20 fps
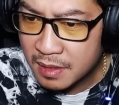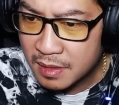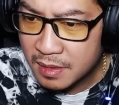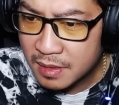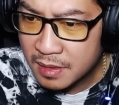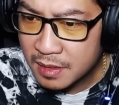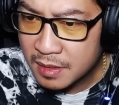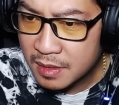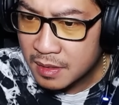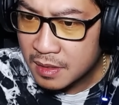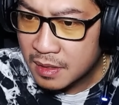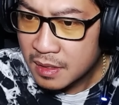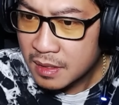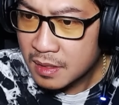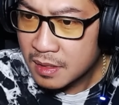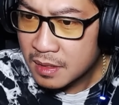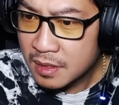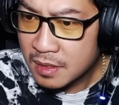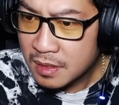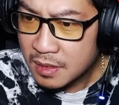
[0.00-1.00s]
จะเที่ยงคื
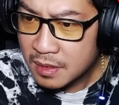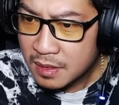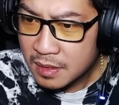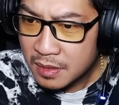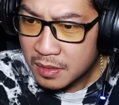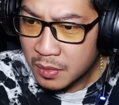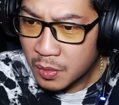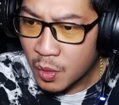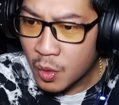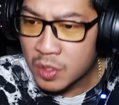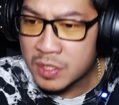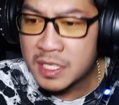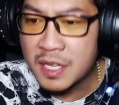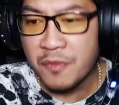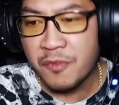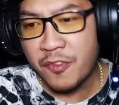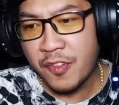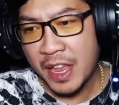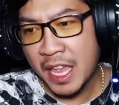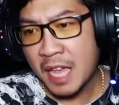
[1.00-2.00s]
น
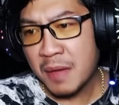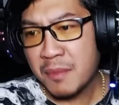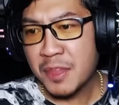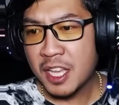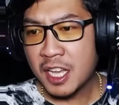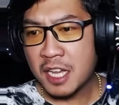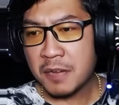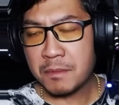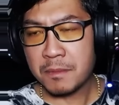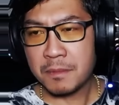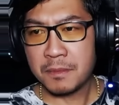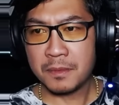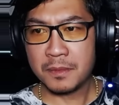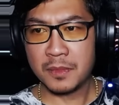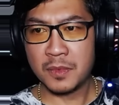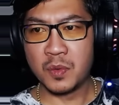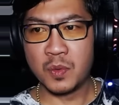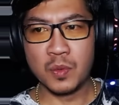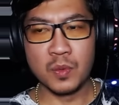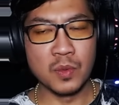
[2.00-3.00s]
60เฟรมนะครับสี่
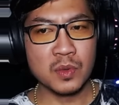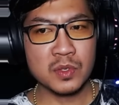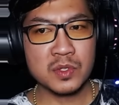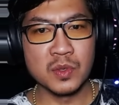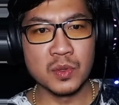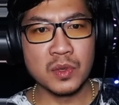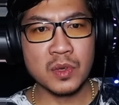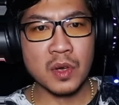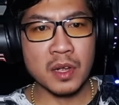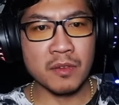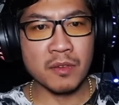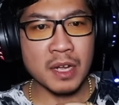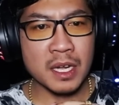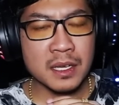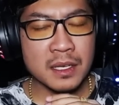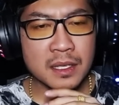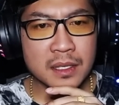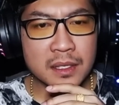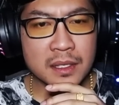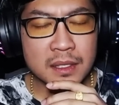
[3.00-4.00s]
โอ้สุดยอดเลย
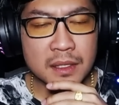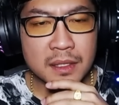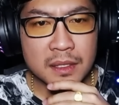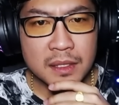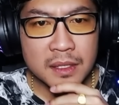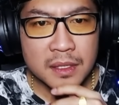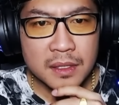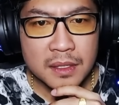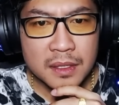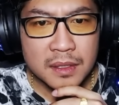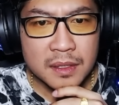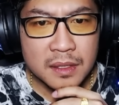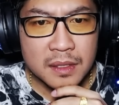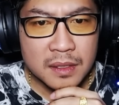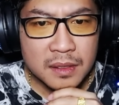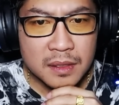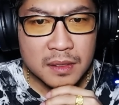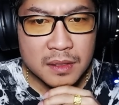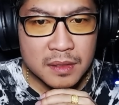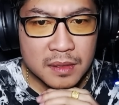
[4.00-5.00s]
เดินเข้ามาในป่า
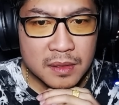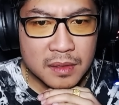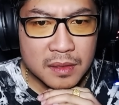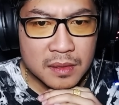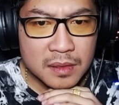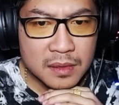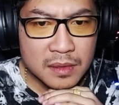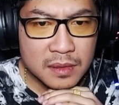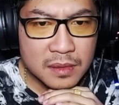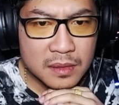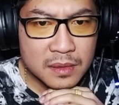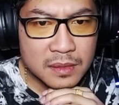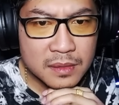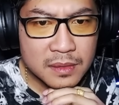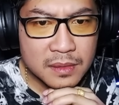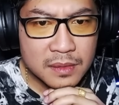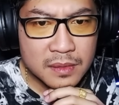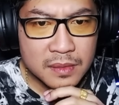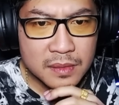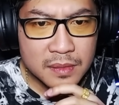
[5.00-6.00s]
ลึก ทิ้งห่าง
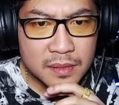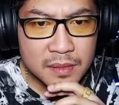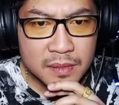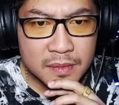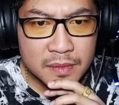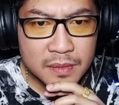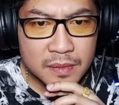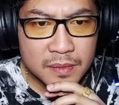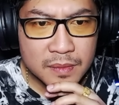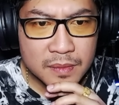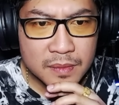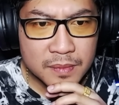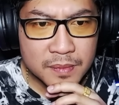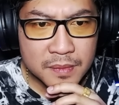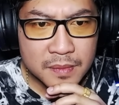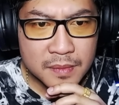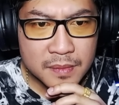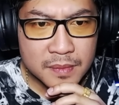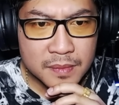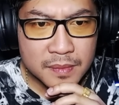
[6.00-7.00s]
จากพวกชาวบ้านคน
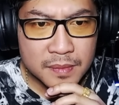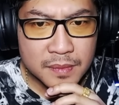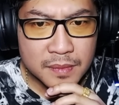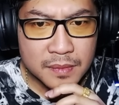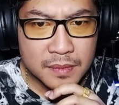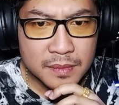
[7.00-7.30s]
อื่น